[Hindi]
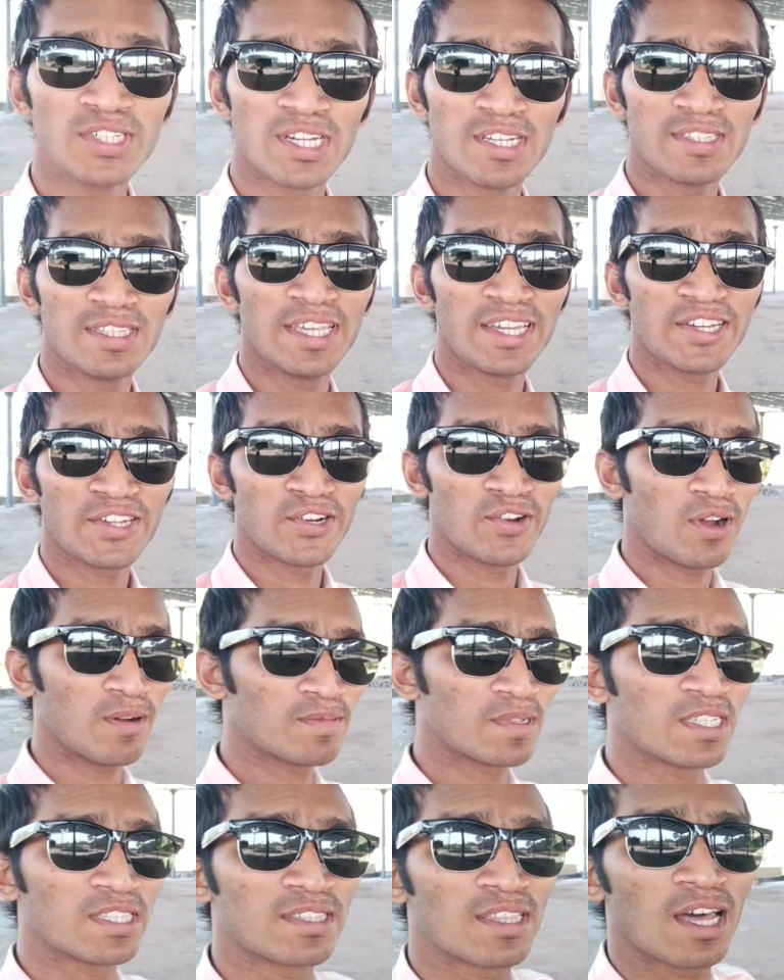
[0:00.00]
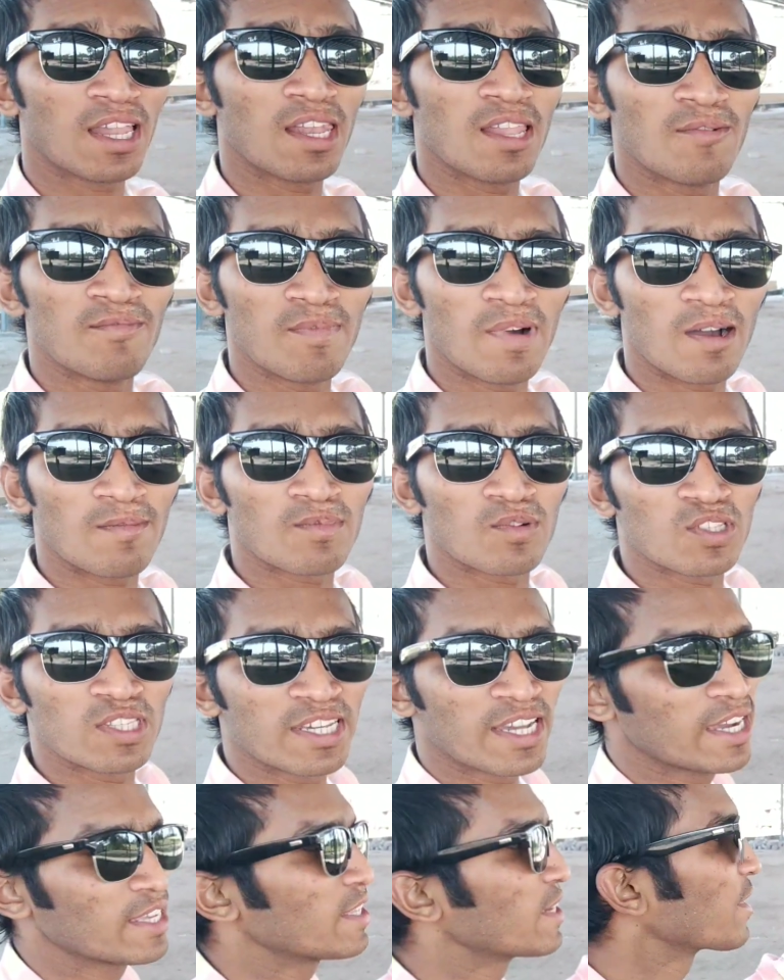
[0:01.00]
साथ देख रहे हो आप कितना लंबा आपको
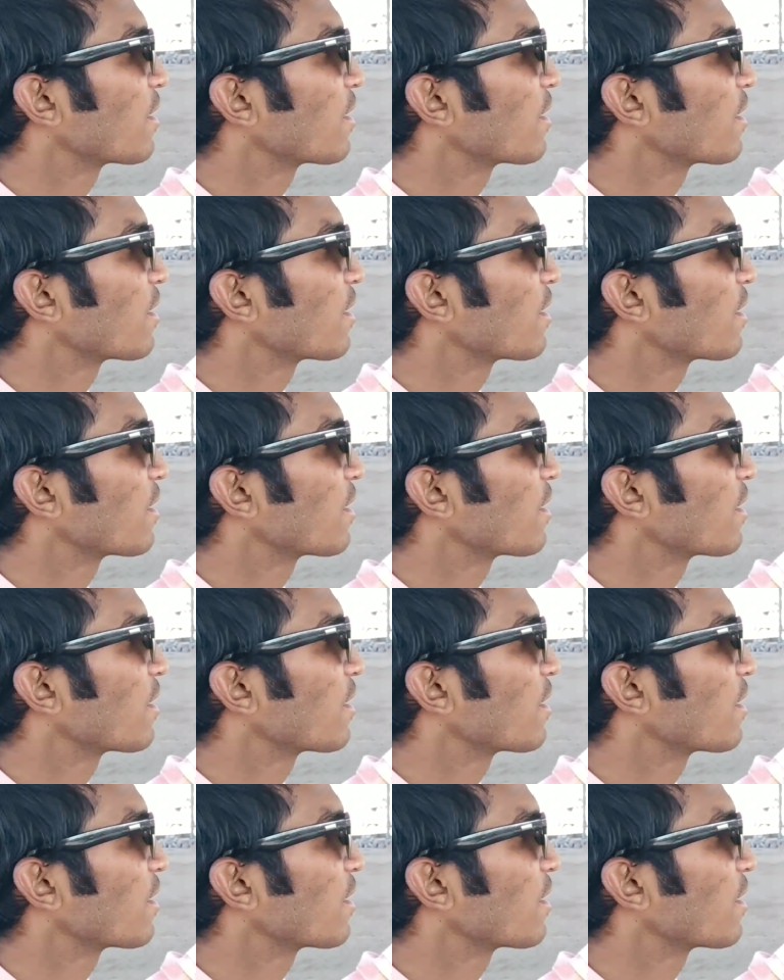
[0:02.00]
दिखाई